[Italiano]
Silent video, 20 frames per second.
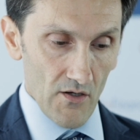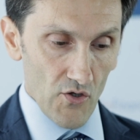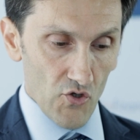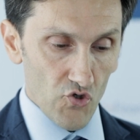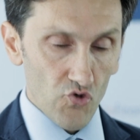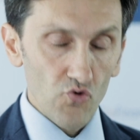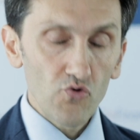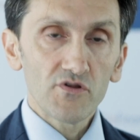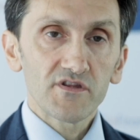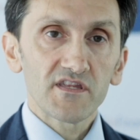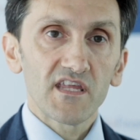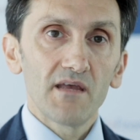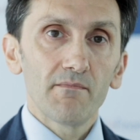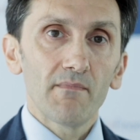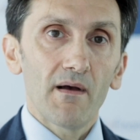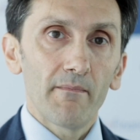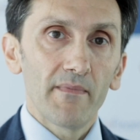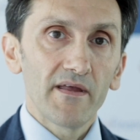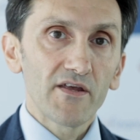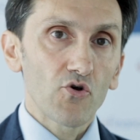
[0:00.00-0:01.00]
Sul
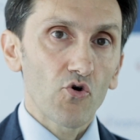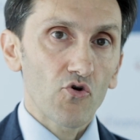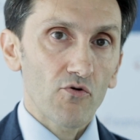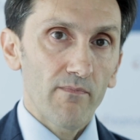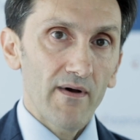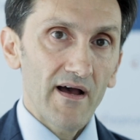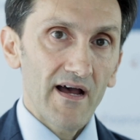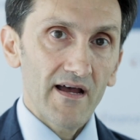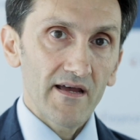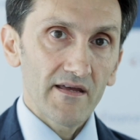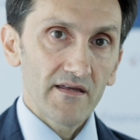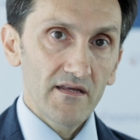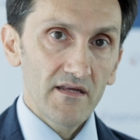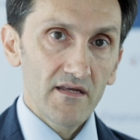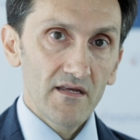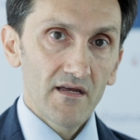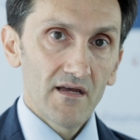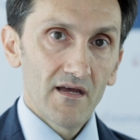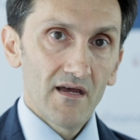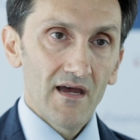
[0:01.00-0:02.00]
tema make or
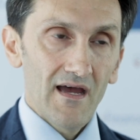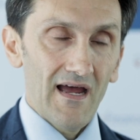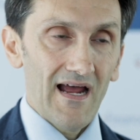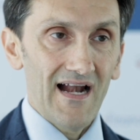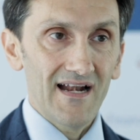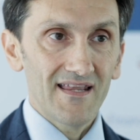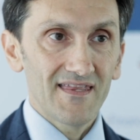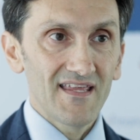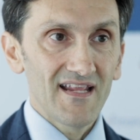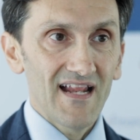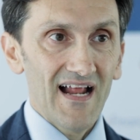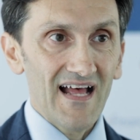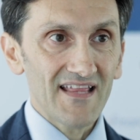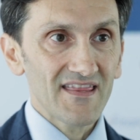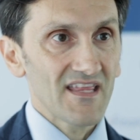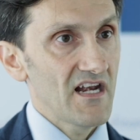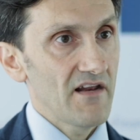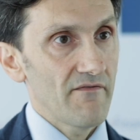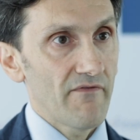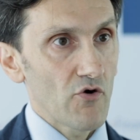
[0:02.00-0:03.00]
buy, al di là
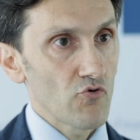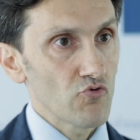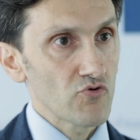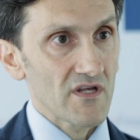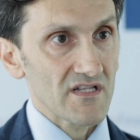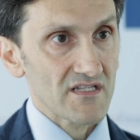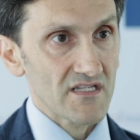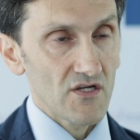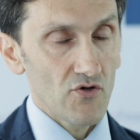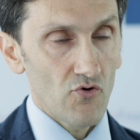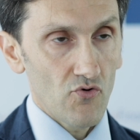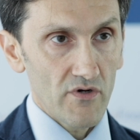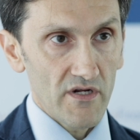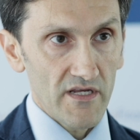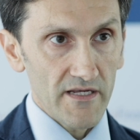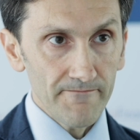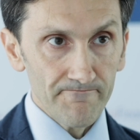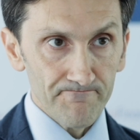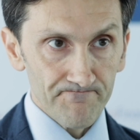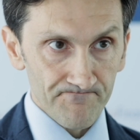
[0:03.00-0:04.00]
delle
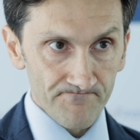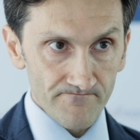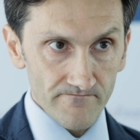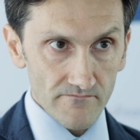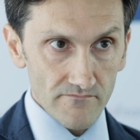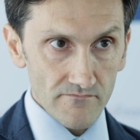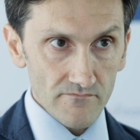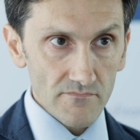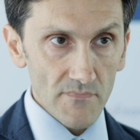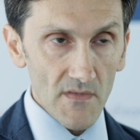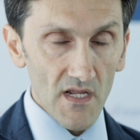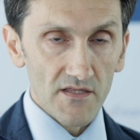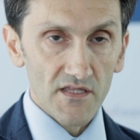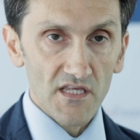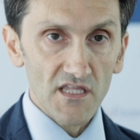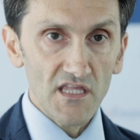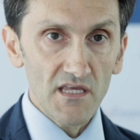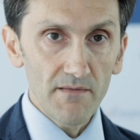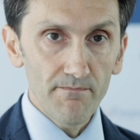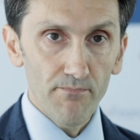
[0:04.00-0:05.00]
valutazioni
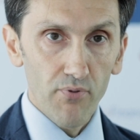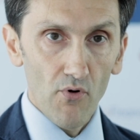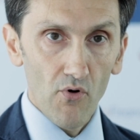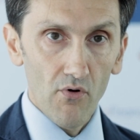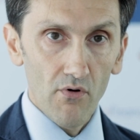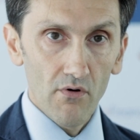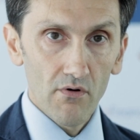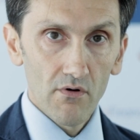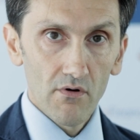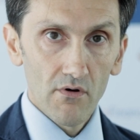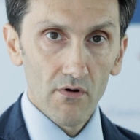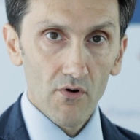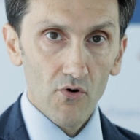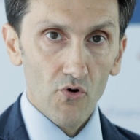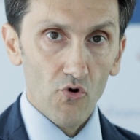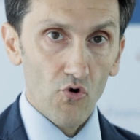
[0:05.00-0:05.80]
di tipo